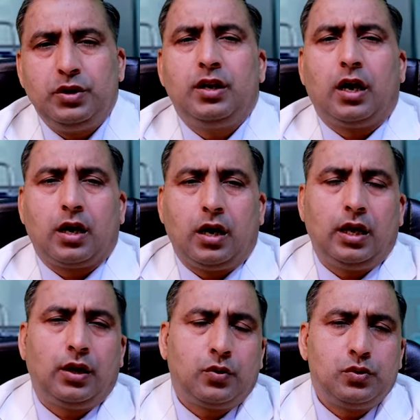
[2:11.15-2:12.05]
भी ना
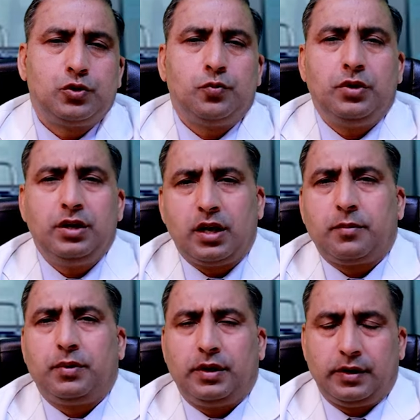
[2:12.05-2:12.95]
खाएं कुछ भी ना
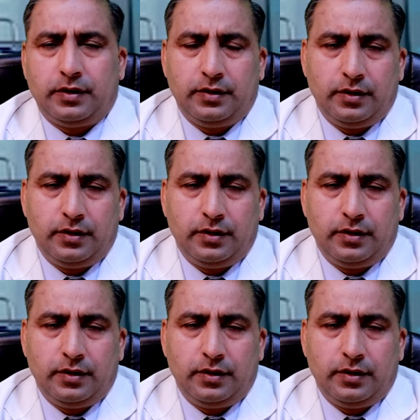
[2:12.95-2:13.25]
पिए